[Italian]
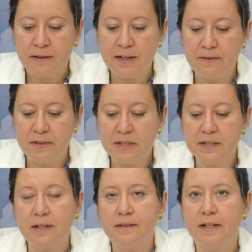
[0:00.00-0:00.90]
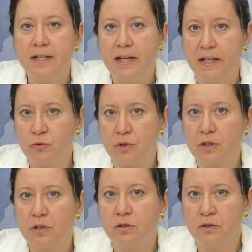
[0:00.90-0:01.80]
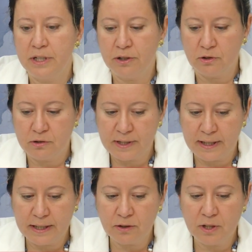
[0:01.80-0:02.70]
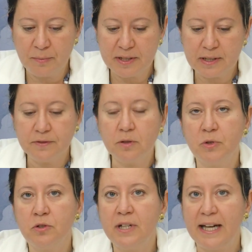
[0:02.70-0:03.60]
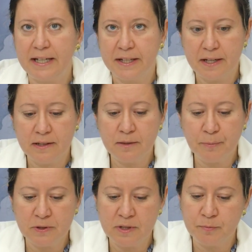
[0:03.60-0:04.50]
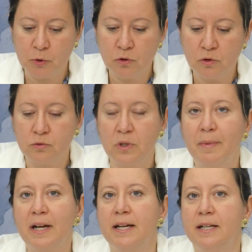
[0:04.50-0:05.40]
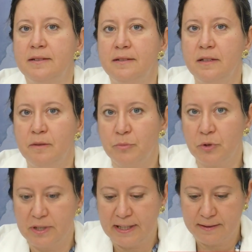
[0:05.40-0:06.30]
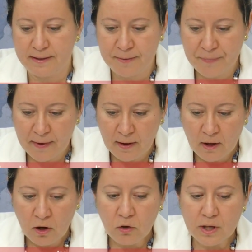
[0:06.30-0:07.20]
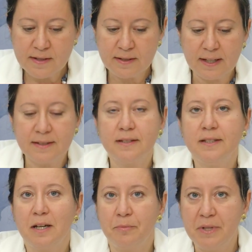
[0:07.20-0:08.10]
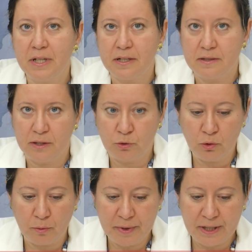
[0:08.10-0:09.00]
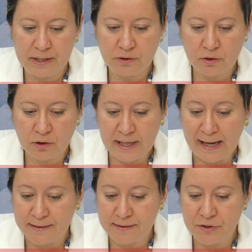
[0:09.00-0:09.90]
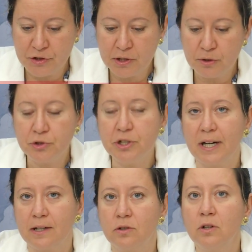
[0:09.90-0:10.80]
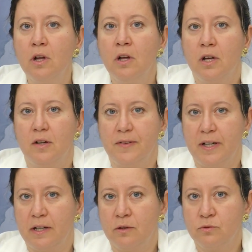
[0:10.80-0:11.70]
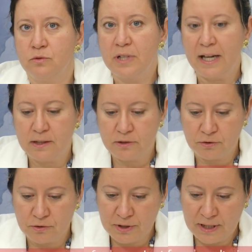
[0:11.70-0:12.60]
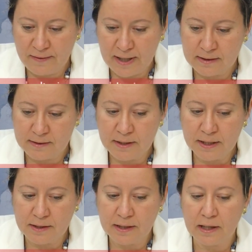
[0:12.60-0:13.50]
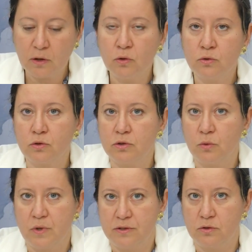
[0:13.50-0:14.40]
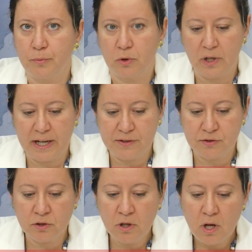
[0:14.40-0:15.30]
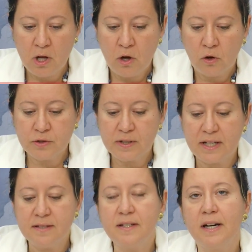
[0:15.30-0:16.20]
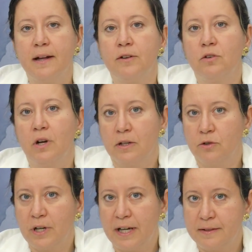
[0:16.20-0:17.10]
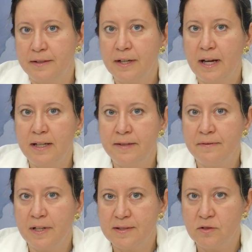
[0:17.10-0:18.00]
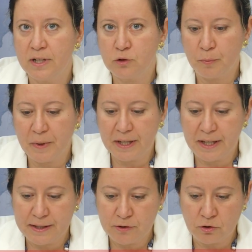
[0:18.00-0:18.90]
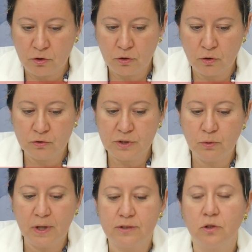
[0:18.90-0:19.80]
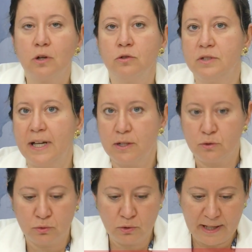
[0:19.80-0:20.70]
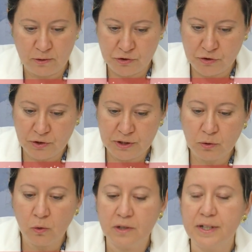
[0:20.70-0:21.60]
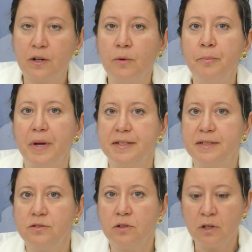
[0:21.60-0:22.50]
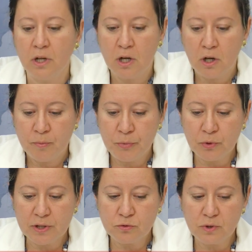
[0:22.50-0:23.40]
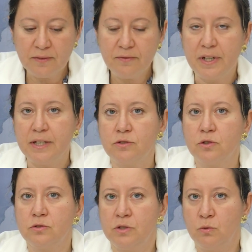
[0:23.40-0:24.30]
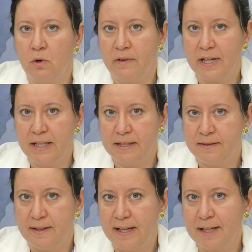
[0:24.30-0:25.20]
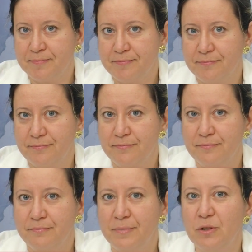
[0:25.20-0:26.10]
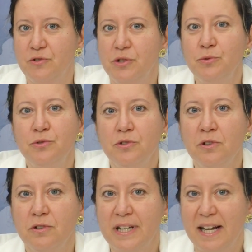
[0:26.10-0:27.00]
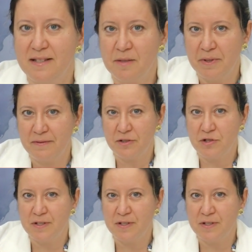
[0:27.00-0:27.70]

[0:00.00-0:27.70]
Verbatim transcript: nelle vendite dei network con le Olta e con le piattaforme online online che di dispongono di una banca letti importante. Ora si tratta di capire se i tour operator classici riusciranno a fare un salto in avanti che tenga conto di questo progresso o se resteranno ancorati all'inflazionato pacchetto, continuando a contare sull'erosione di quote ai competitor più che sull'avvento di nuova clientela. Per oggi è tutto, grazie per averci